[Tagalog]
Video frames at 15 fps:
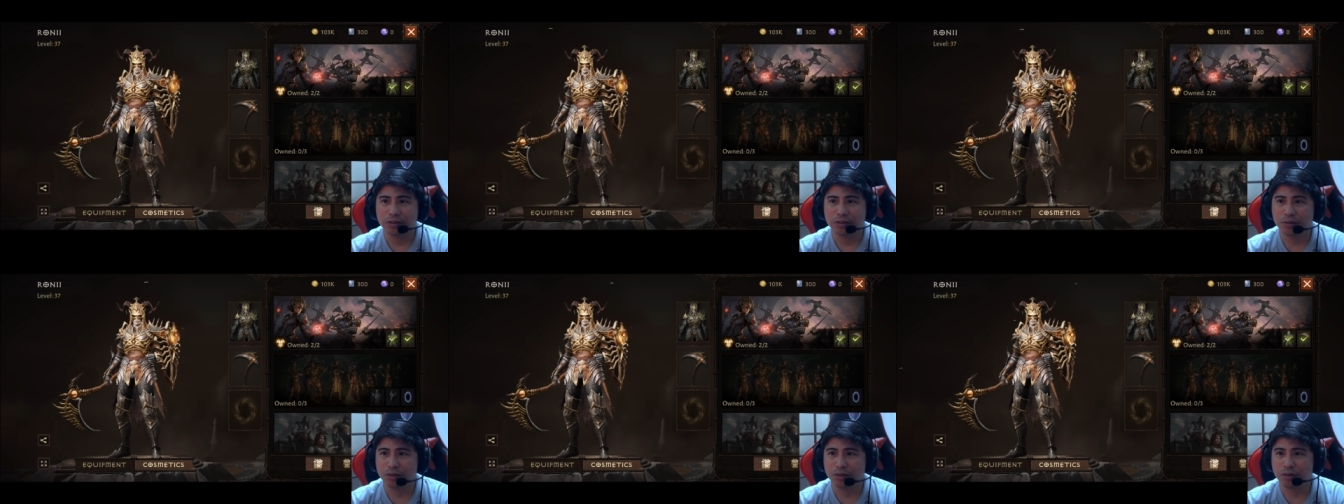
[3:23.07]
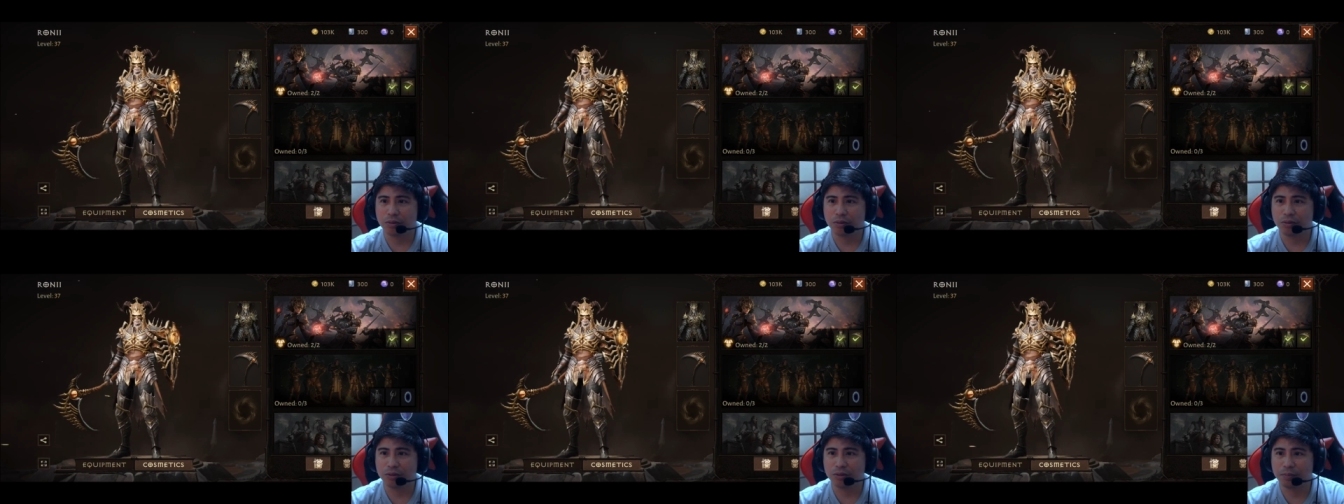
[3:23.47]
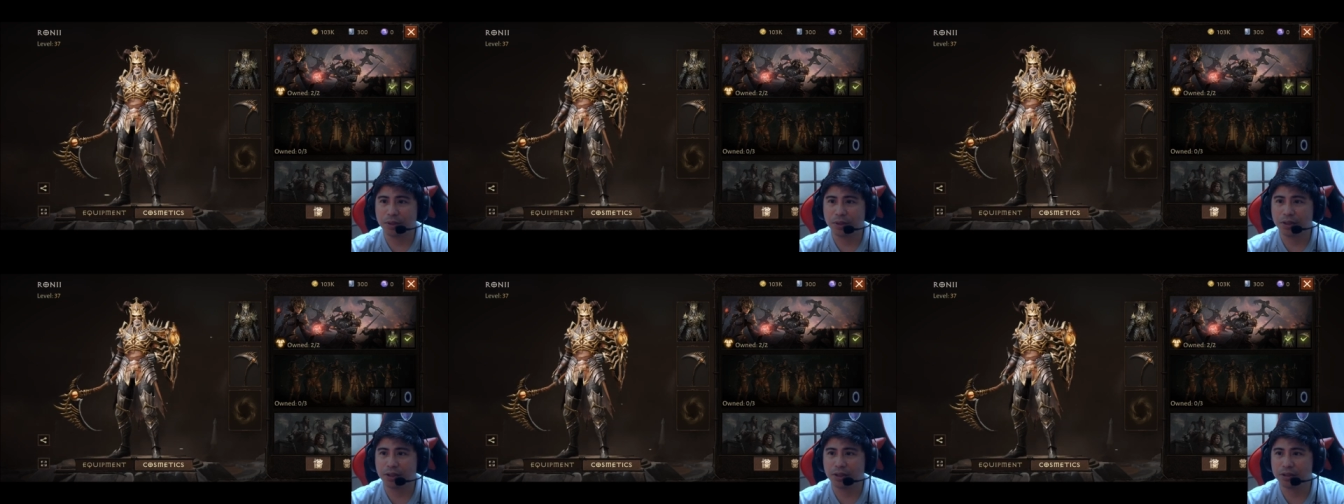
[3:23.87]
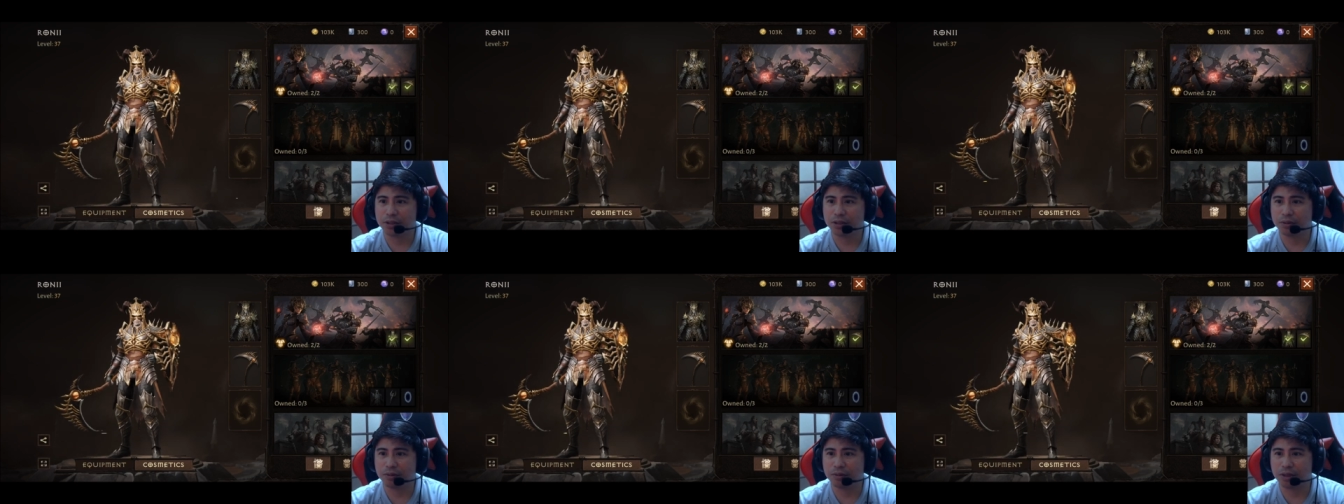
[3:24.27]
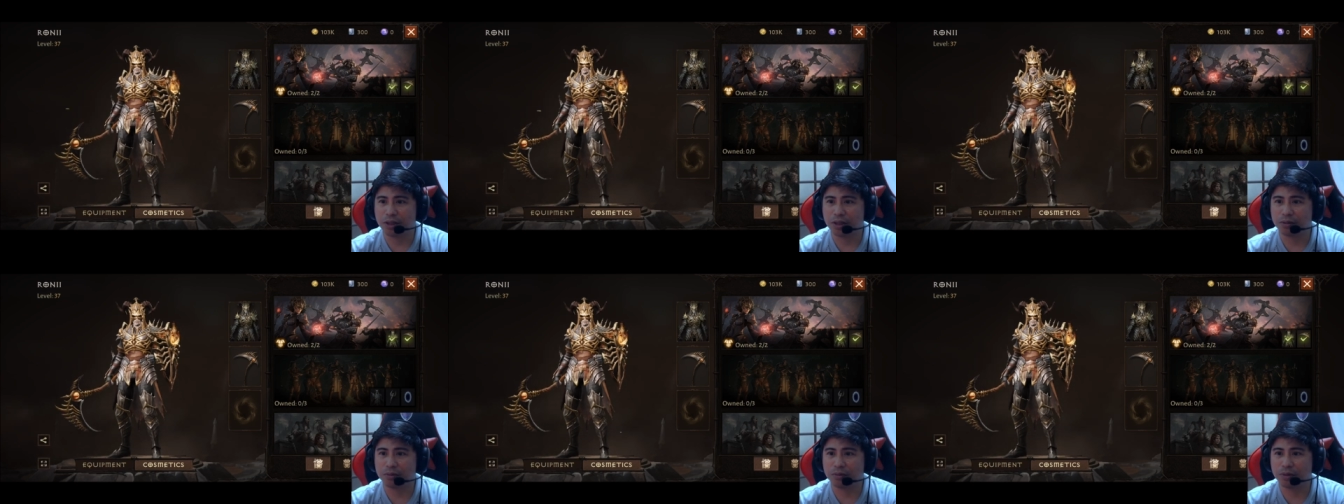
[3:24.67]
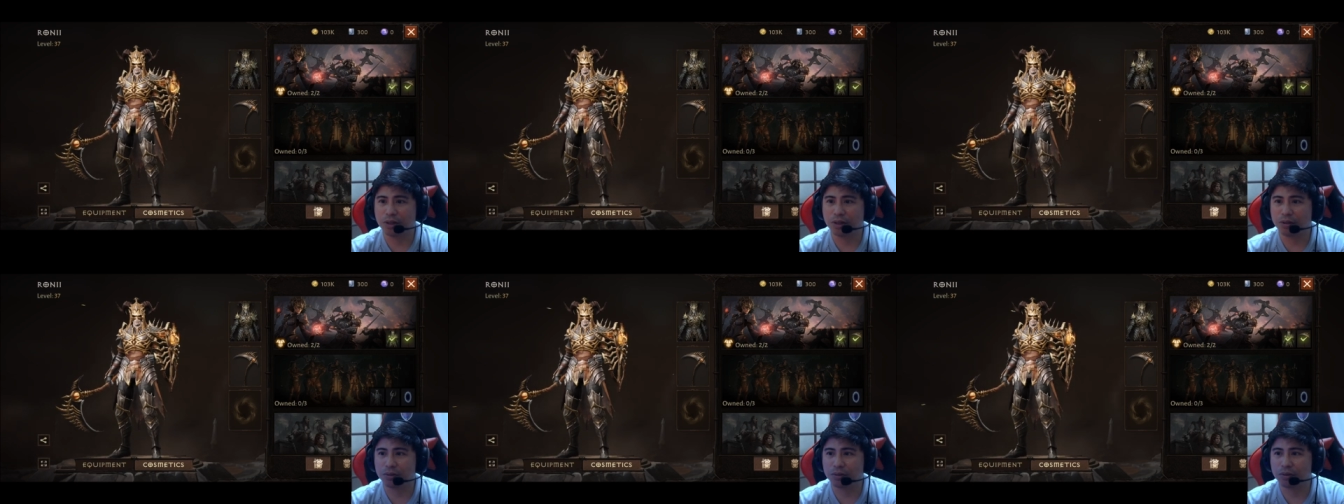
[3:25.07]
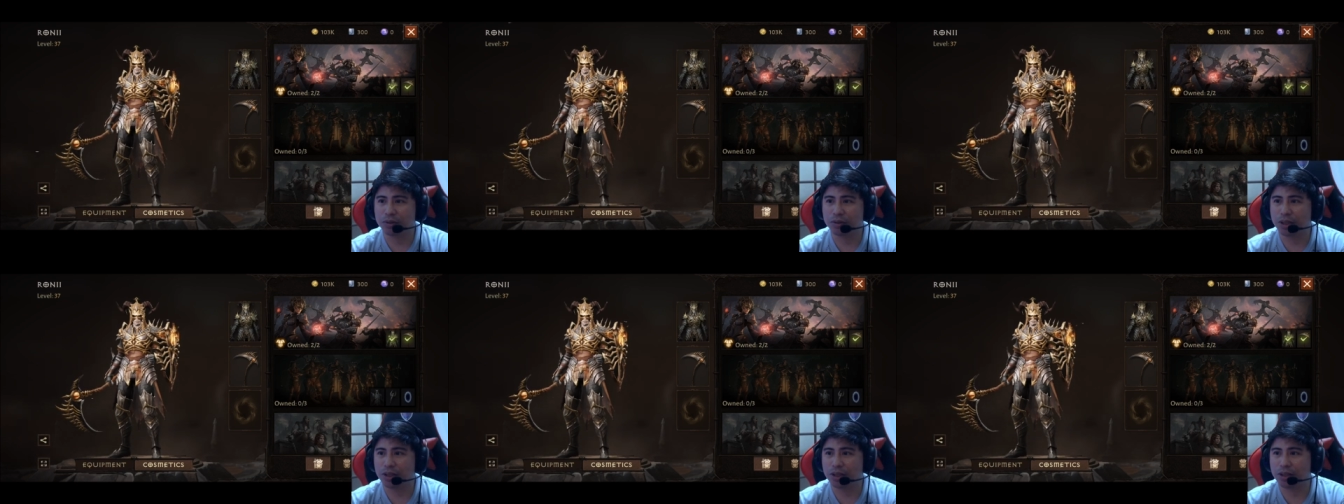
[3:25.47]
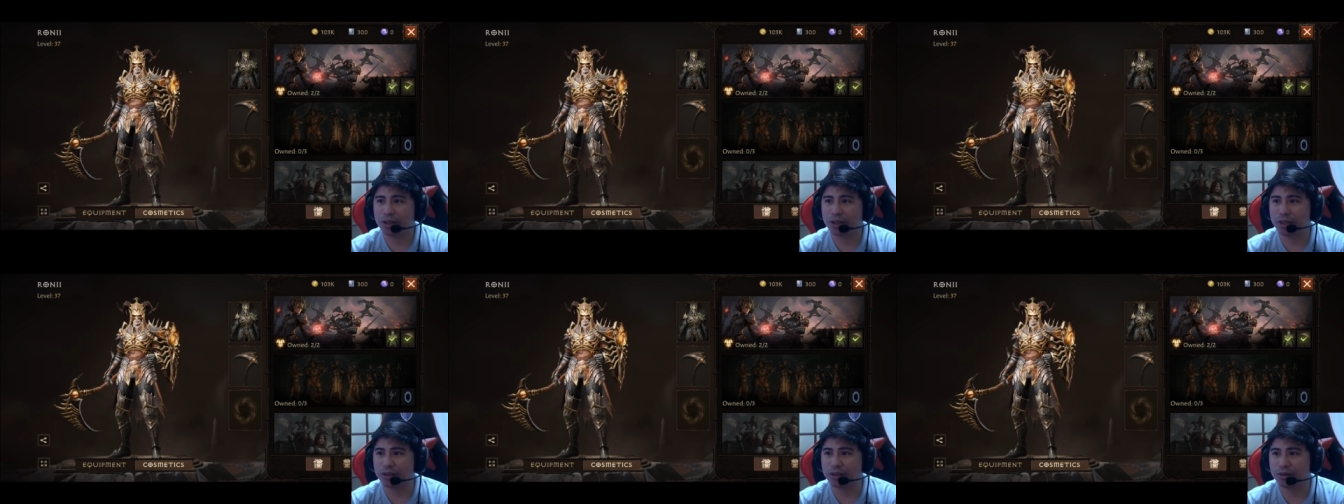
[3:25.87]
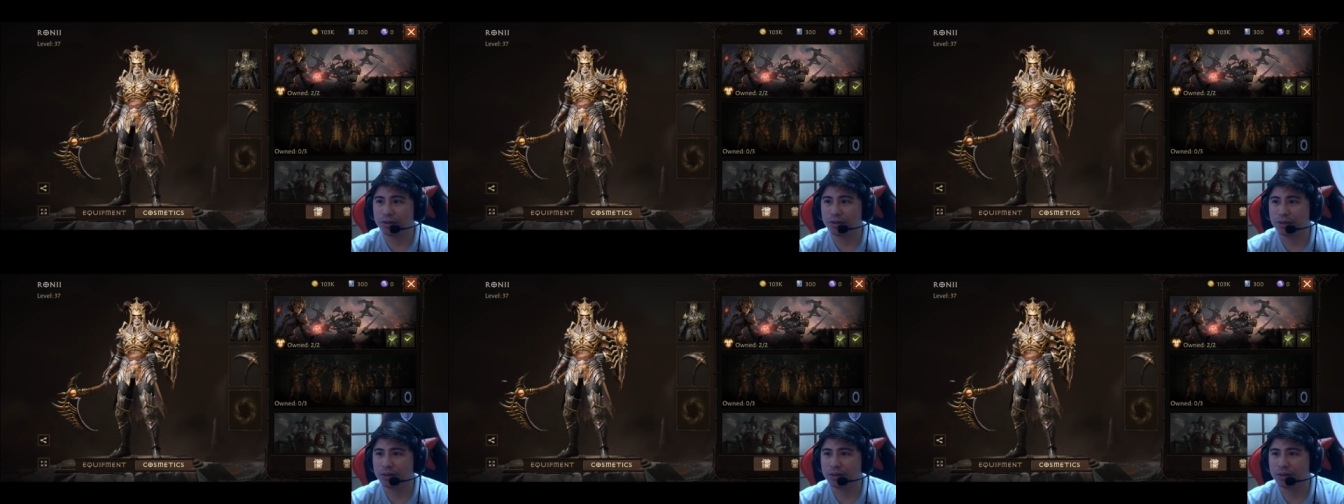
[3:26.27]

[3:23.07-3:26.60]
So, itong cosmetics na to, nakakuha ko to sa, ano,